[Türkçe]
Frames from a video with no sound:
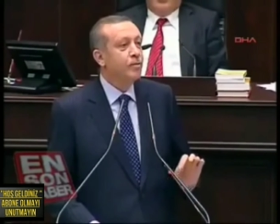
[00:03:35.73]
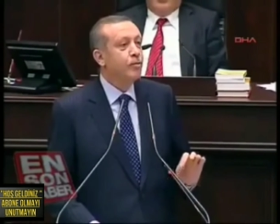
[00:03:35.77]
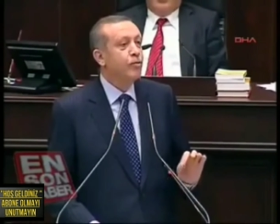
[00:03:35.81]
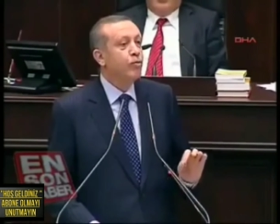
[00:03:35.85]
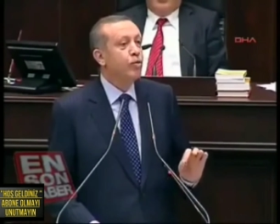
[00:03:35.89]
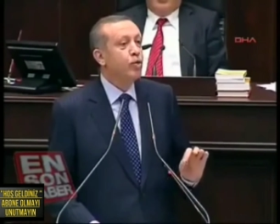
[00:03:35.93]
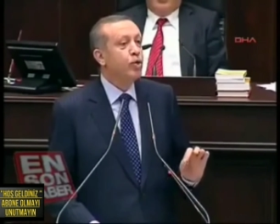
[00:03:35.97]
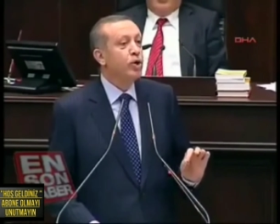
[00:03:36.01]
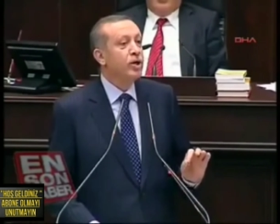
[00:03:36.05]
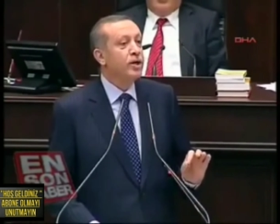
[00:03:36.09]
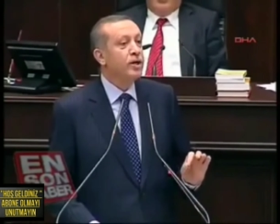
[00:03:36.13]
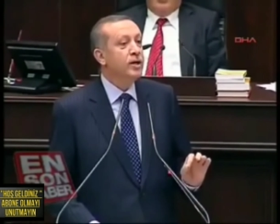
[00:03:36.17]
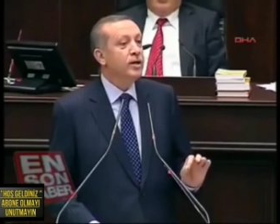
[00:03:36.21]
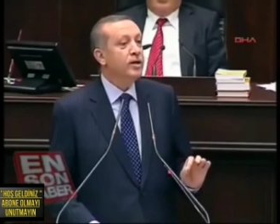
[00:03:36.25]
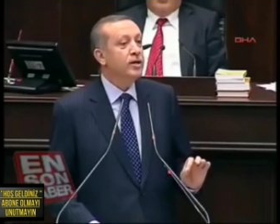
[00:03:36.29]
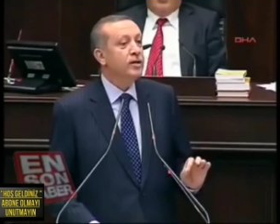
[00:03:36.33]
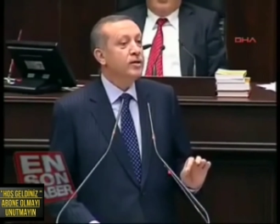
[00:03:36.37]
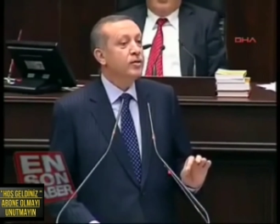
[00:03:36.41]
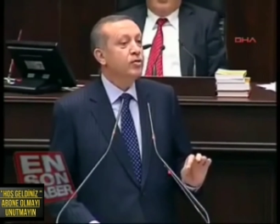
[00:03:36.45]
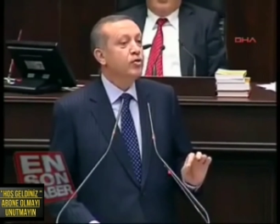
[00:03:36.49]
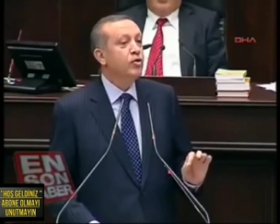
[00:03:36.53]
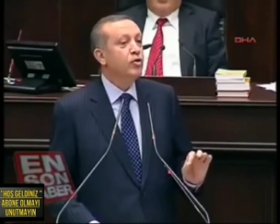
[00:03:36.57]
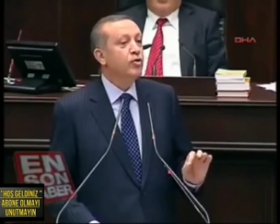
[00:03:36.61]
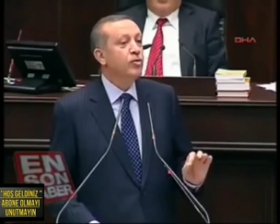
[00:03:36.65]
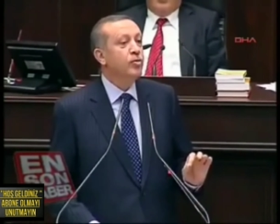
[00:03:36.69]
Bu yıl
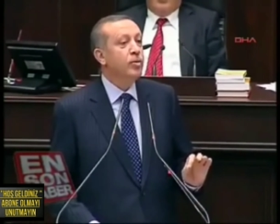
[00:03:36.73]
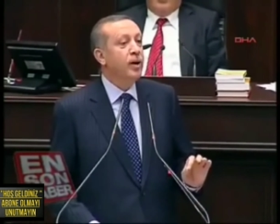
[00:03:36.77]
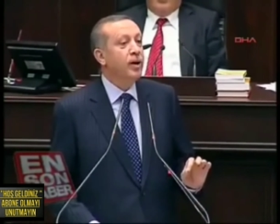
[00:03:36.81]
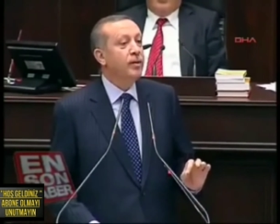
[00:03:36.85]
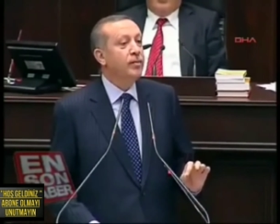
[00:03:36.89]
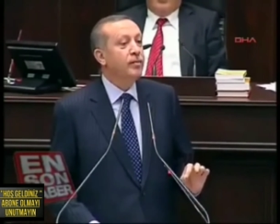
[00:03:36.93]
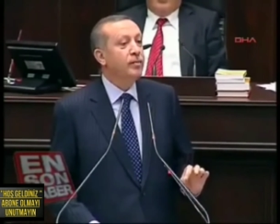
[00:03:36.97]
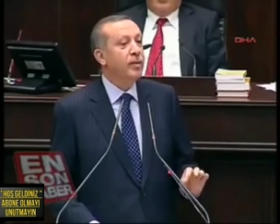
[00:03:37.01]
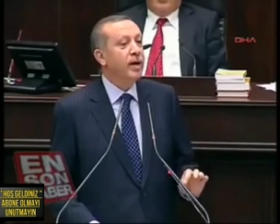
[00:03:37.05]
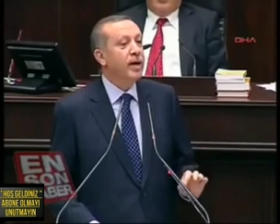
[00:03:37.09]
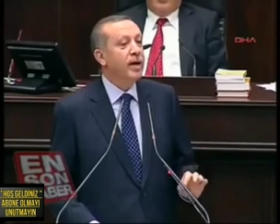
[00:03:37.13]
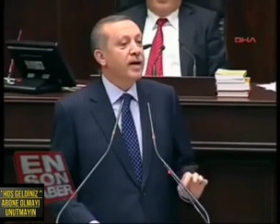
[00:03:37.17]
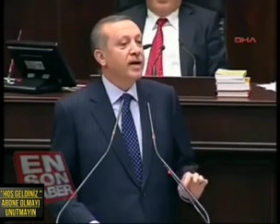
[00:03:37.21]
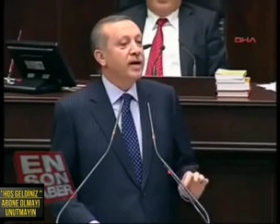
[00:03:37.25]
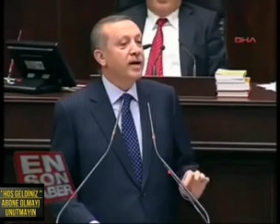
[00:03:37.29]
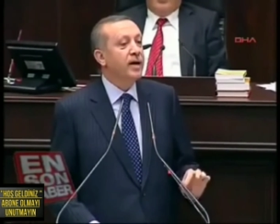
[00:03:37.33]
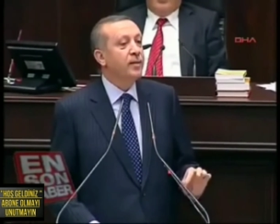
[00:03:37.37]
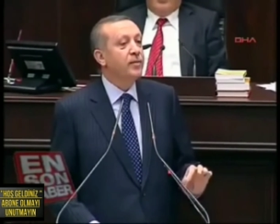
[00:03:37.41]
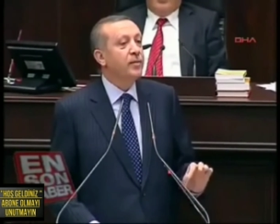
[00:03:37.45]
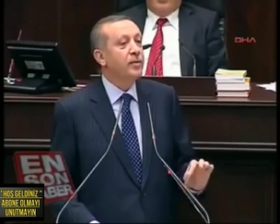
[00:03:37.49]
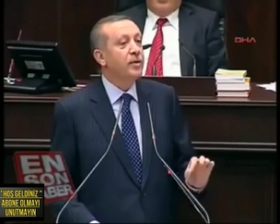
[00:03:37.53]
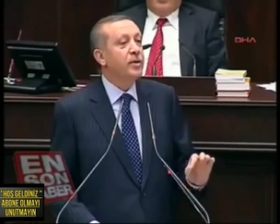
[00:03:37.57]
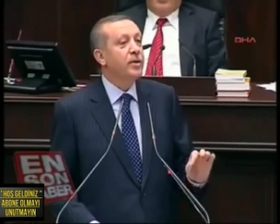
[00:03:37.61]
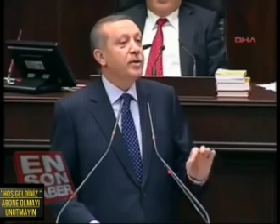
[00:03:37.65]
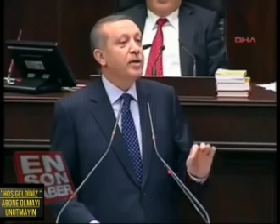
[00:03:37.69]
Kurban
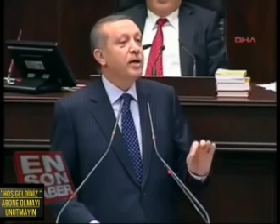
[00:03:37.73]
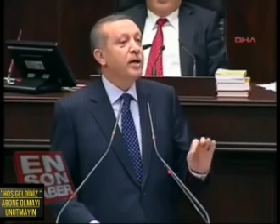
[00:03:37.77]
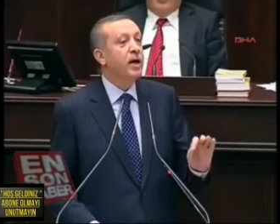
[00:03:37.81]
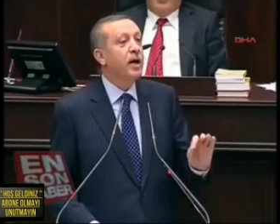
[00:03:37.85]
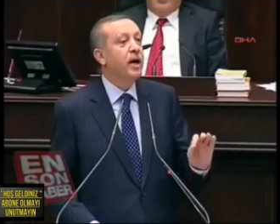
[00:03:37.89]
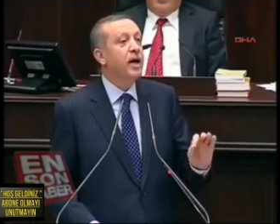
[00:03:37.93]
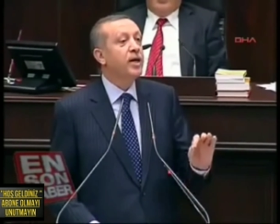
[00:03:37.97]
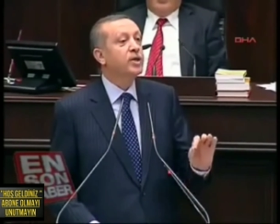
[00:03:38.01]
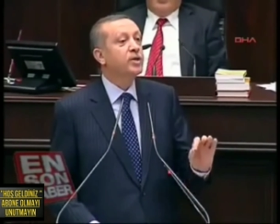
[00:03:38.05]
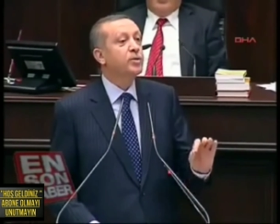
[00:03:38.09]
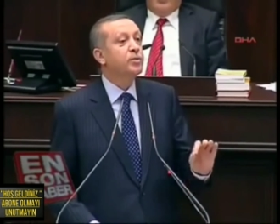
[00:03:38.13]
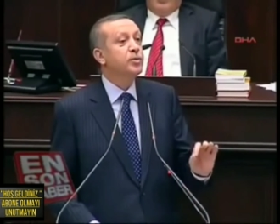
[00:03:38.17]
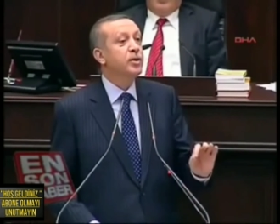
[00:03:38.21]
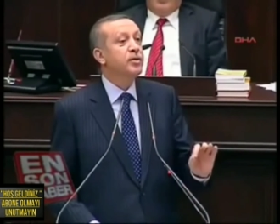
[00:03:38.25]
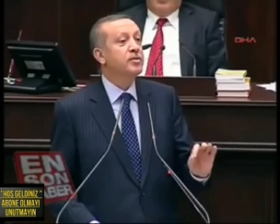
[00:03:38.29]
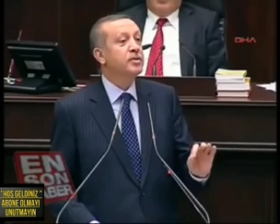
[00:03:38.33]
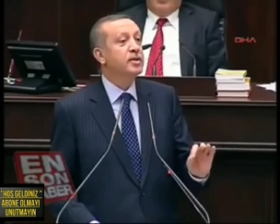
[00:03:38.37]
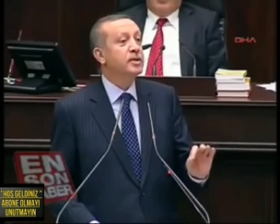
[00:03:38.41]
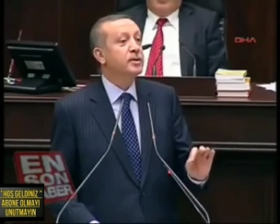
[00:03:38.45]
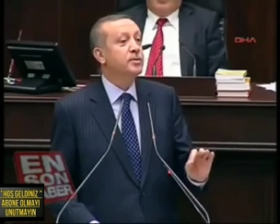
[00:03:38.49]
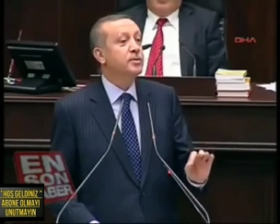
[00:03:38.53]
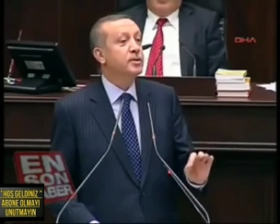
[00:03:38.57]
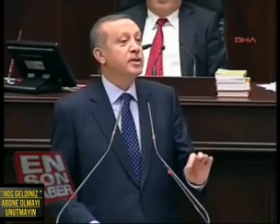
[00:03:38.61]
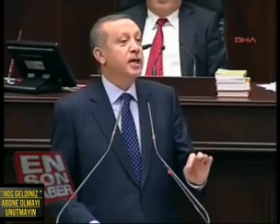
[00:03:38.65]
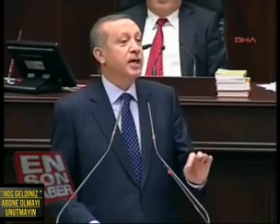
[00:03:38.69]
Bayramı hac
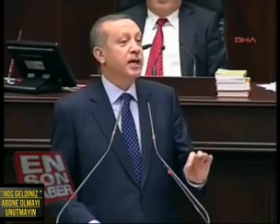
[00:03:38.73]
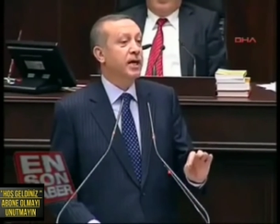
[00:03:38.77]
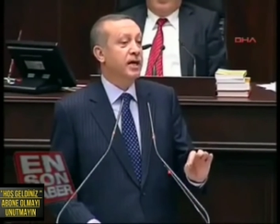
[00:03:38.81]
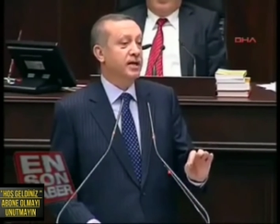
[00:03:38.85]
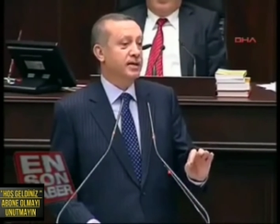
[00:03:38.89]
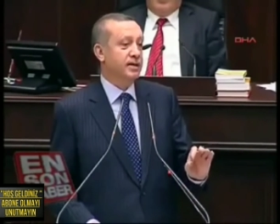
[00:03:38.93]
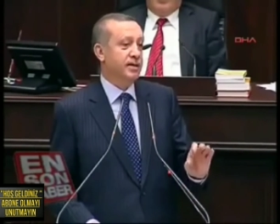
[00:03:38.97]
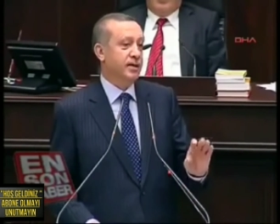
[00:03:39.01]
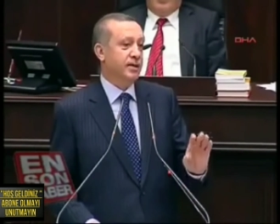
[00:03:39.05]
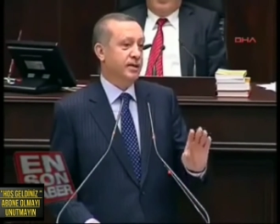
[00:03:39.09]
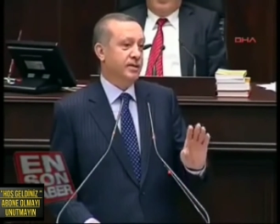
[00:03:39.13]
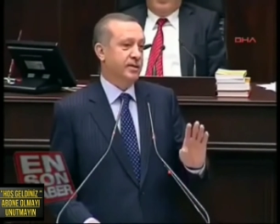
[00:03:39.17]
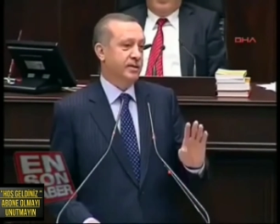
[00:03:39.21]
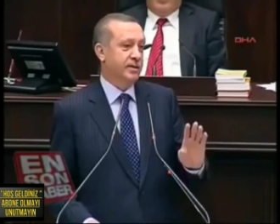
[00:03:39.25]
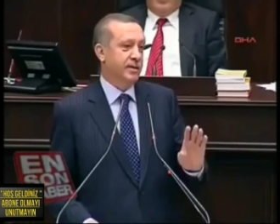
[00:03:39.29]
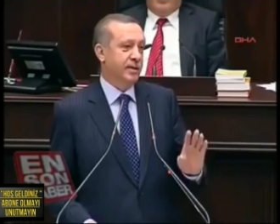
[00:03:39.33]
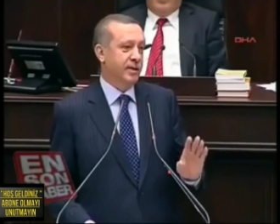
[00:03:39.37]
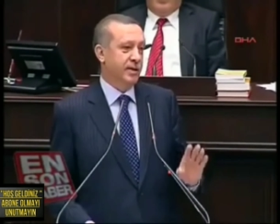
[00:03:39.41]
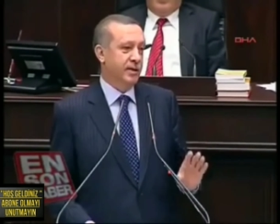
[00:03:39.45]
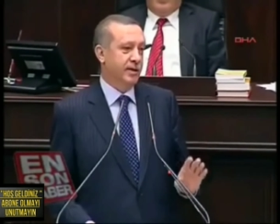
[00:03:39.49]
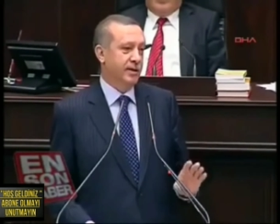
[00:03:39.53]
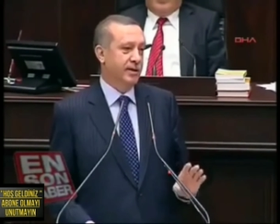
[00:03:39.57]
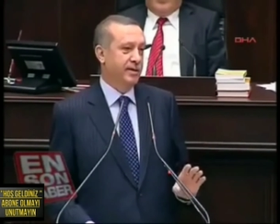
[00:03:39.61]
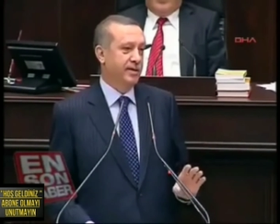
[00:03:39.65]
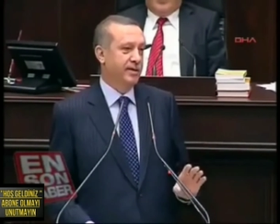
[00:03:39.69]
mevsimine rastladı
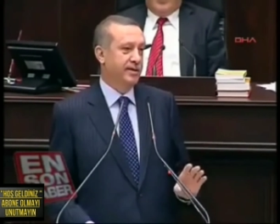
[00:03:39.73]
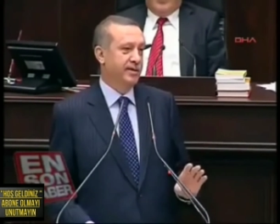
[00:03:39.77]
diye.